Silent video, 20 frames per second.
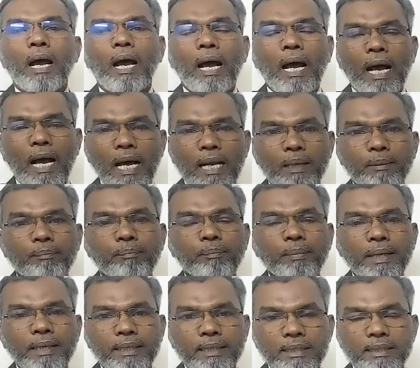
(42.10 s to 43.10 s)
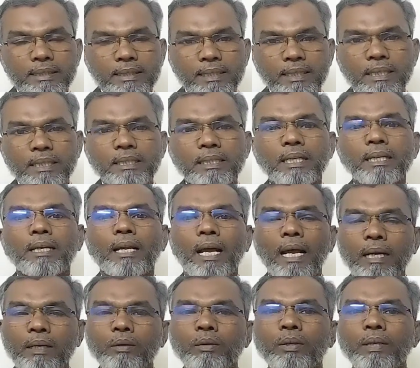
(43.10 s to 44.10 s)
আর পেটের চিকিৎসা না
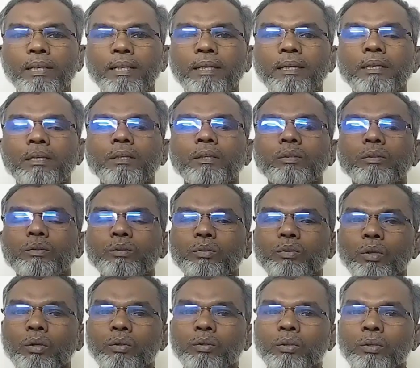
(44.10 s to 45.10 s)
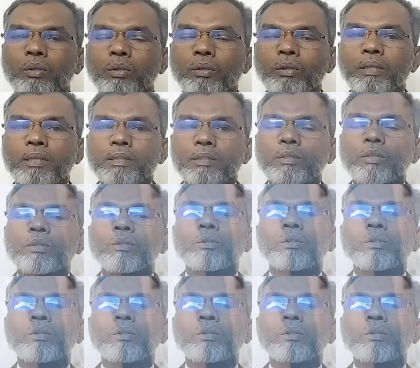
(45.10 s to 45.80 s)
করে যৌন রোগের জন্য